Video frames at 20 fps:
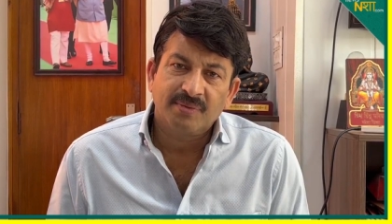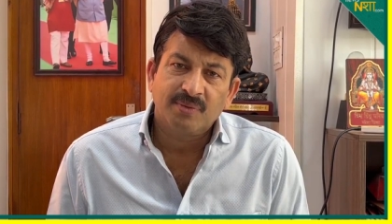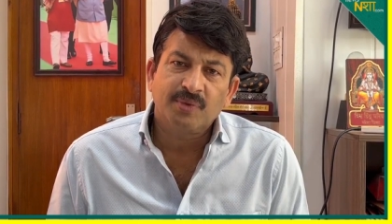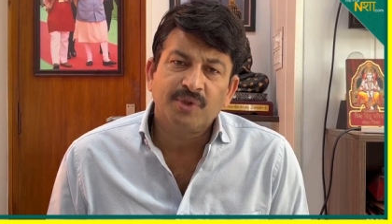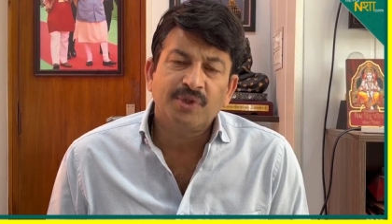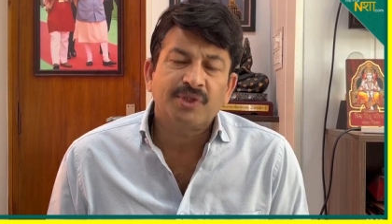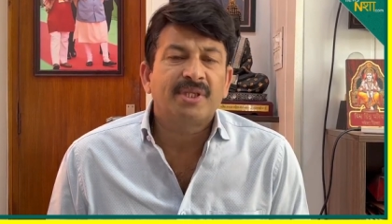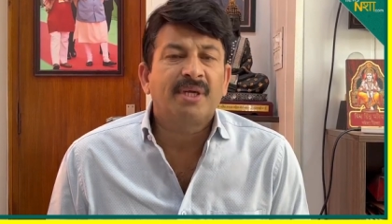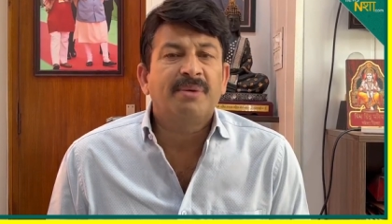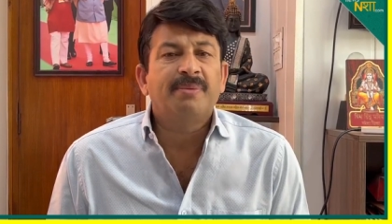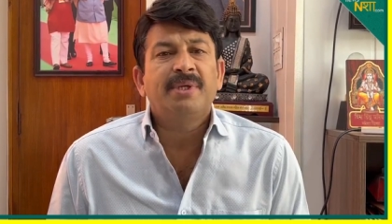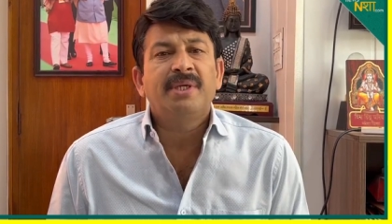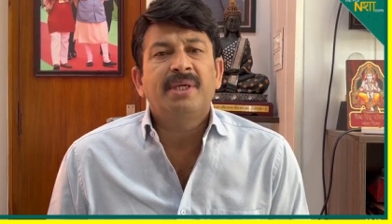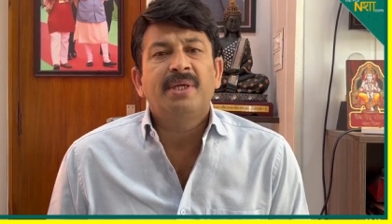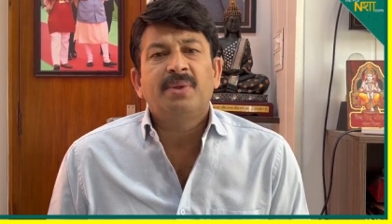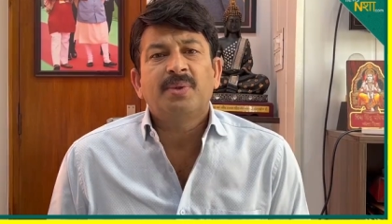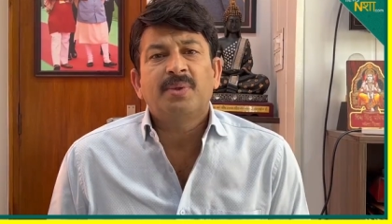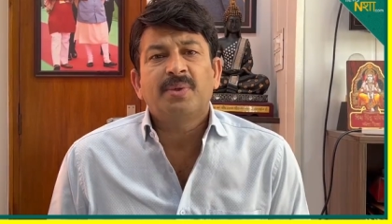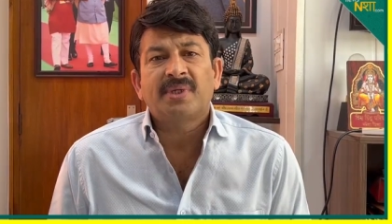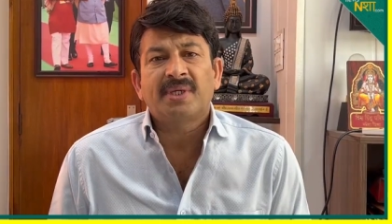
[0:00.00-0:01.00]
वो सभी
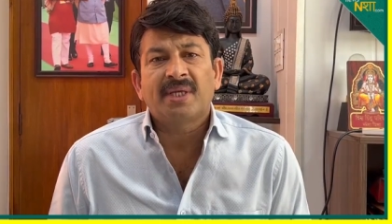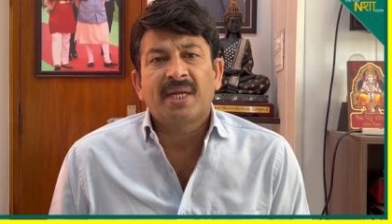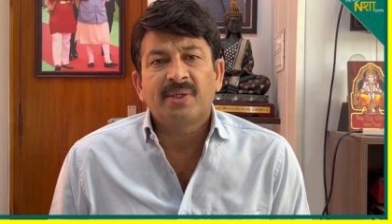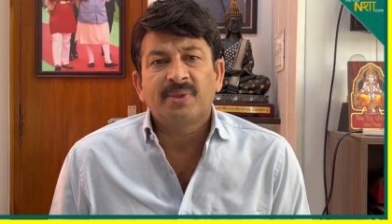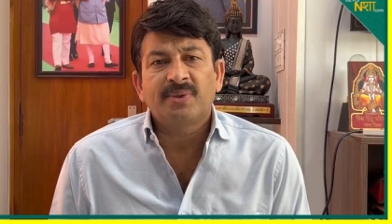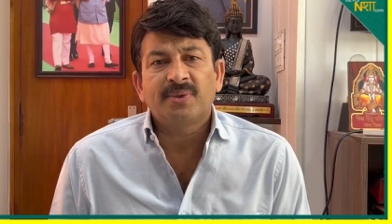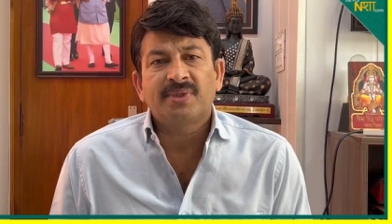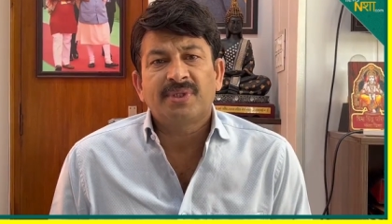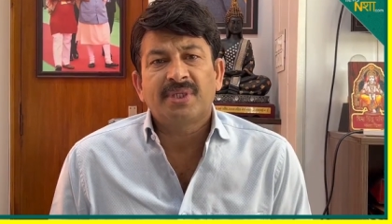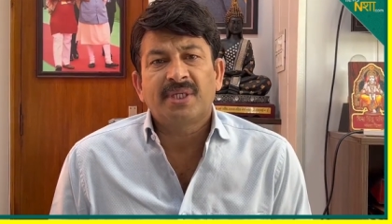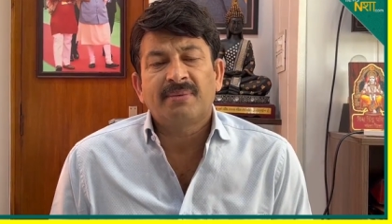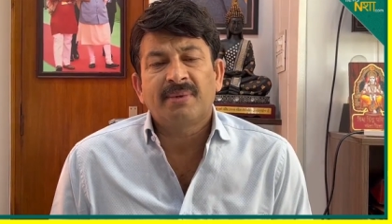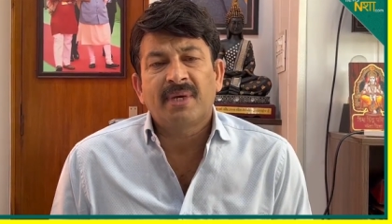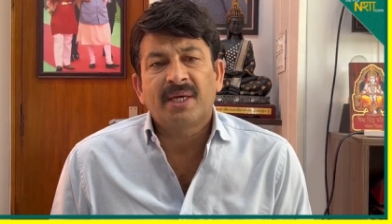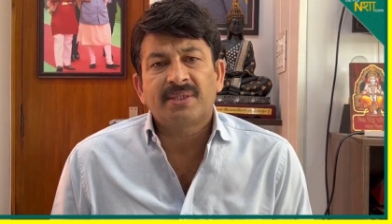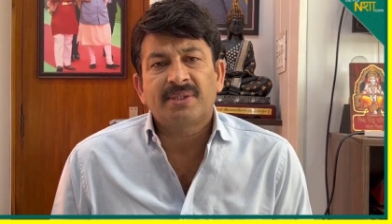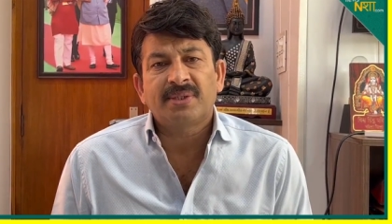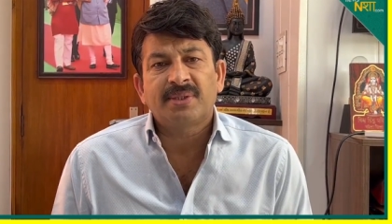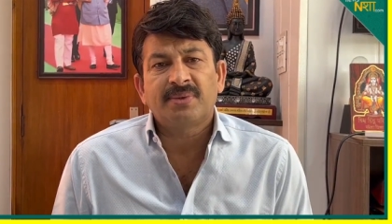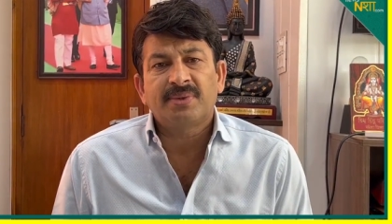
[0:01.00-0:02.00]
लोग राजू
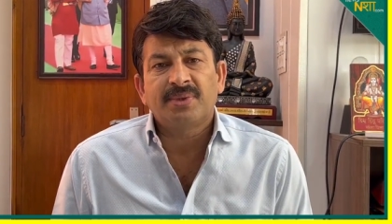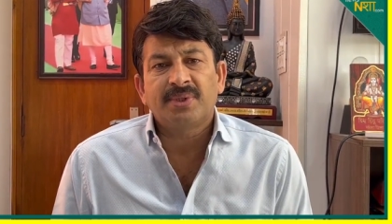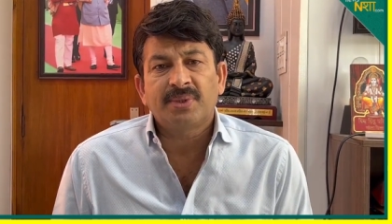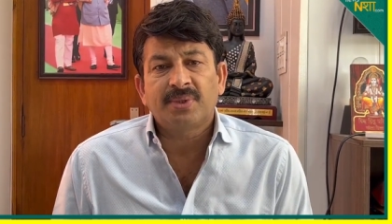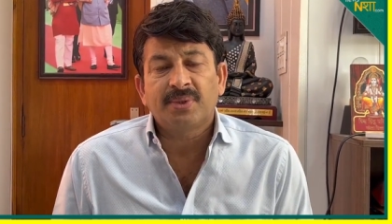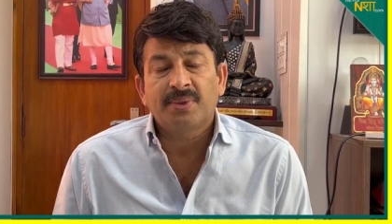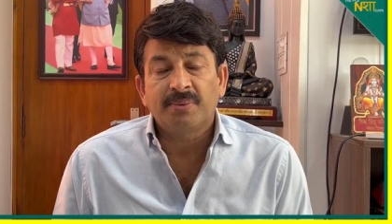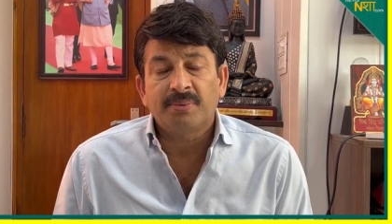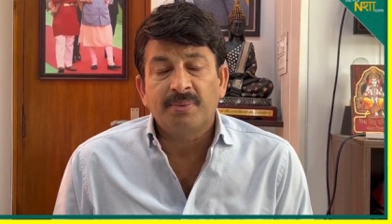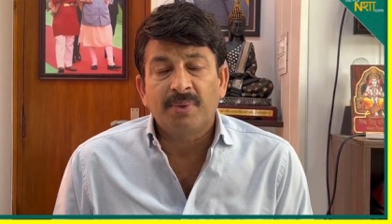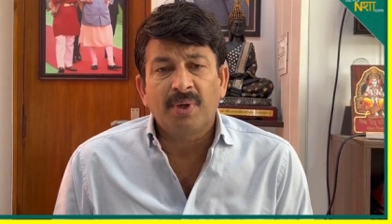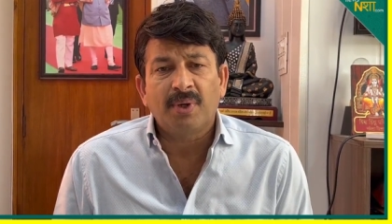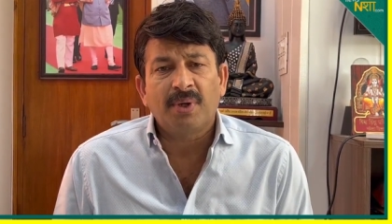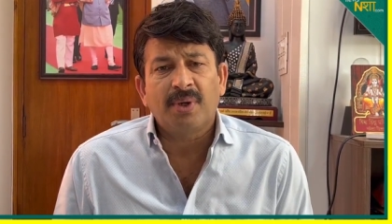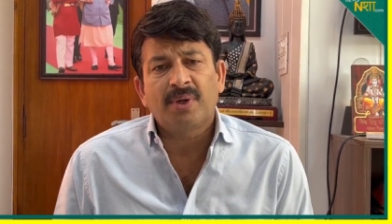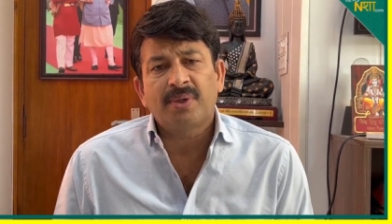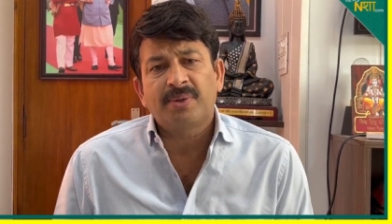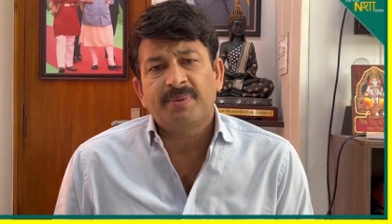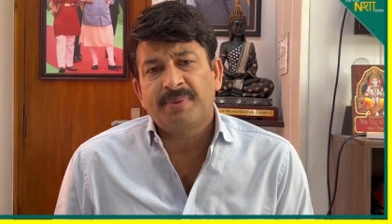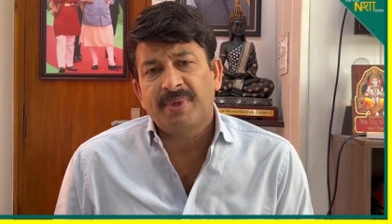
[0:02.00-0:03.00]
श्रीवास्तव जी को
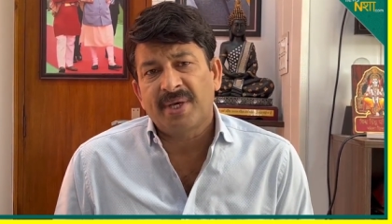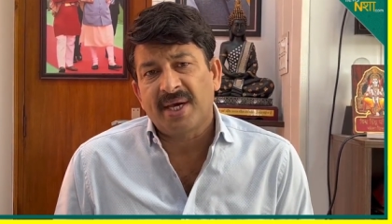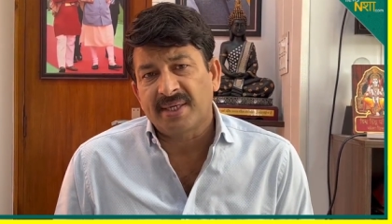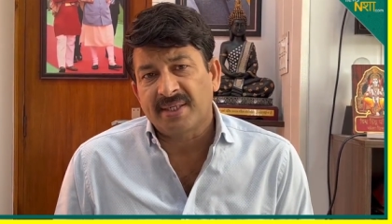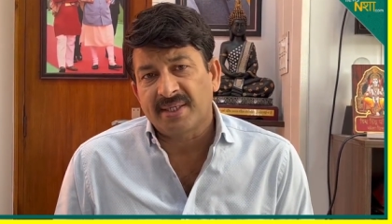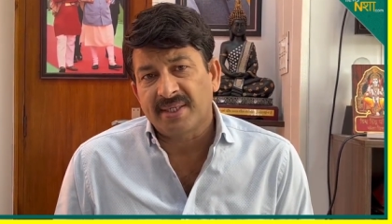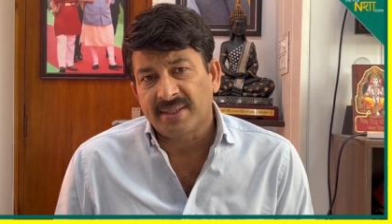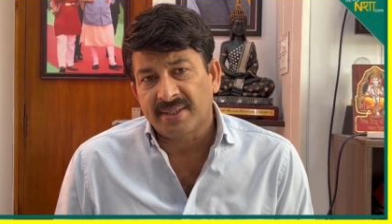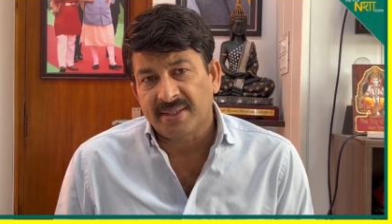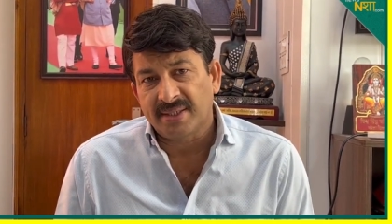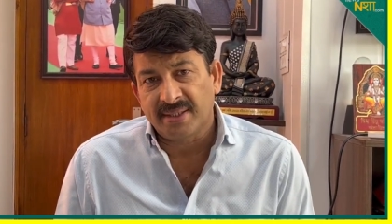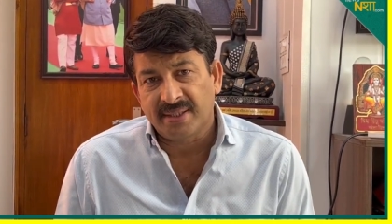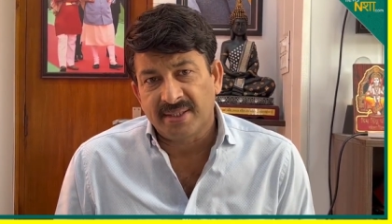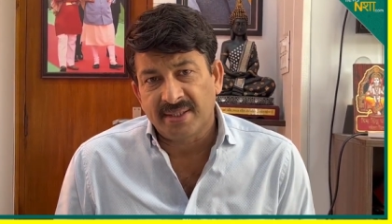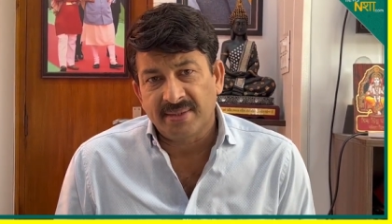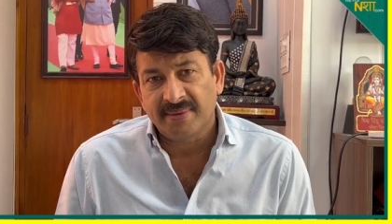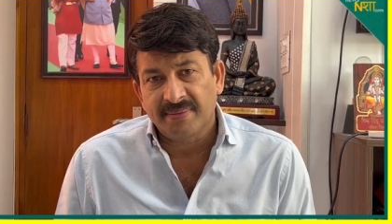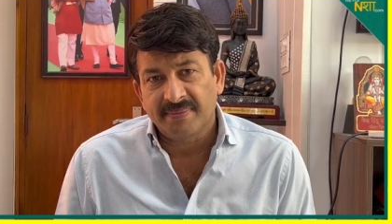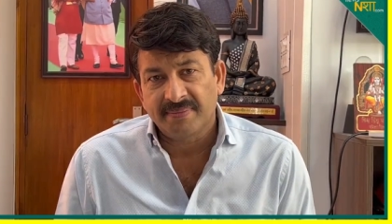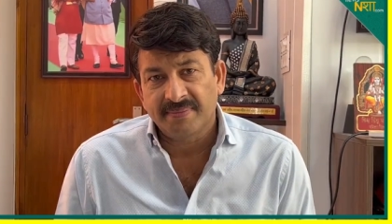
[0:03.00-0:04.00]
बहुत प्यार करते थे